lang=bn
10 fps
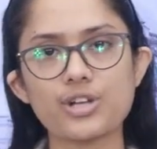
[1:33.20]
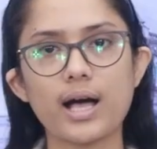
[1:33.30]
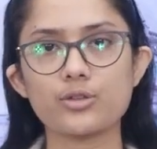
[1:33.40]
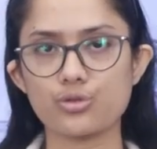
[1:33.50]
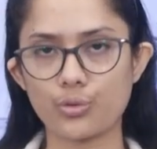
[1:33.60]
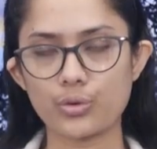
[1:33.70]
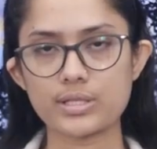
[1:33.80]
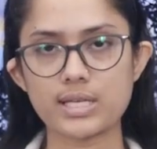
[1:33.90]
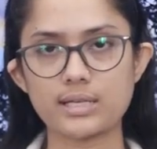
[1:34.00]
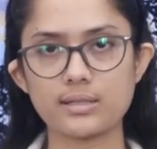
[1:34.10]
সাহায্য
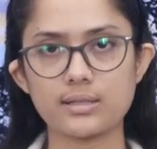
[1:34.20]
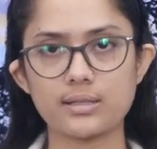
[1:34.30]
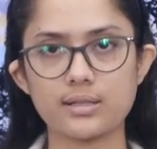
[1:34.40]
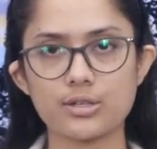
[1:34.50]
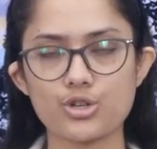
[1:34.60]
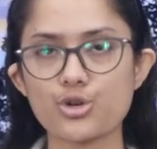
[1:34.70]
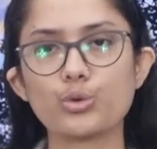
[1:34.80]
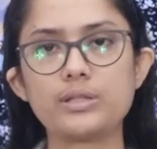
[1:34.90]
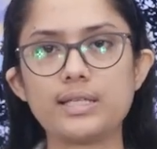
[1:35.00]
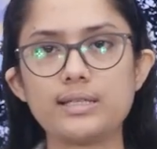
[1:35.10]
করেছেন
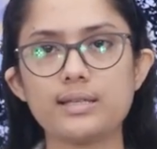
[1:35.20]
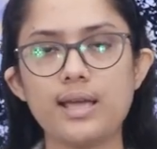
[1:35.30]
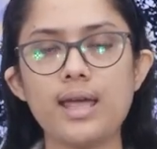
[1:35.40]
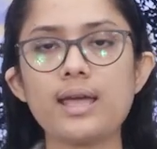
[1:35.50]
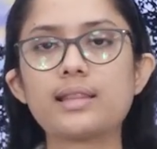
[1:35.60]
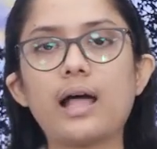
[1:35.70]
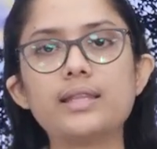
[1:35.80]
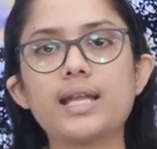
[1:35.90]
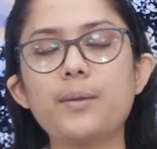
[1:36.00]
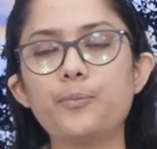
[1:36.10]
সত্যি
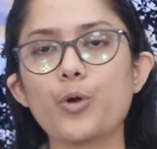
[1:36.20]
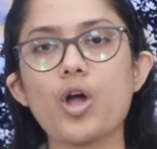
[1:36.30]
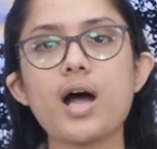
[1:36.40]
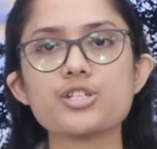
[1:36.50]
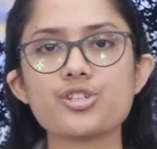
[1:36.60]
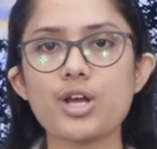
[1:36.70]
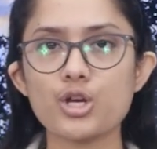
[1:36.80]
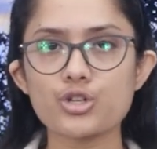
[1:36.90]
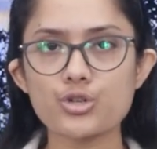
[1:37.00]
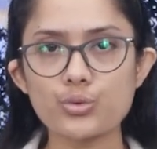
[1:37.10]
তাদের এই প্রয়াস
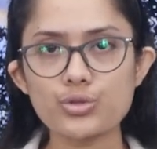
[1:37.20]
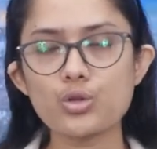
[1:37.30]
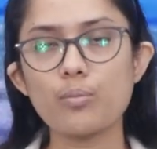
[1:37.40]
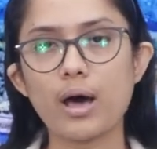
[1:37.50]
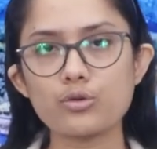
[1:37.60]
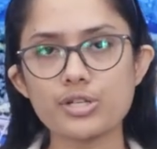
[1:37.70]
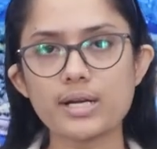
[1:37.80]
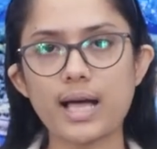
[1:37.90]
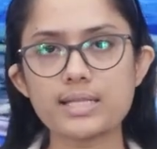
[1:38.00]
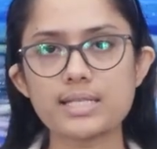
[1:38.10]
সুস্থ
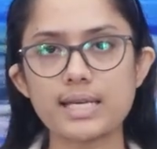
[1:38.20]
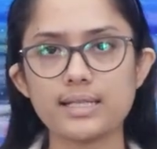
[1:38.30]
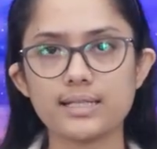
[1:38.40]
মানুষের কাছে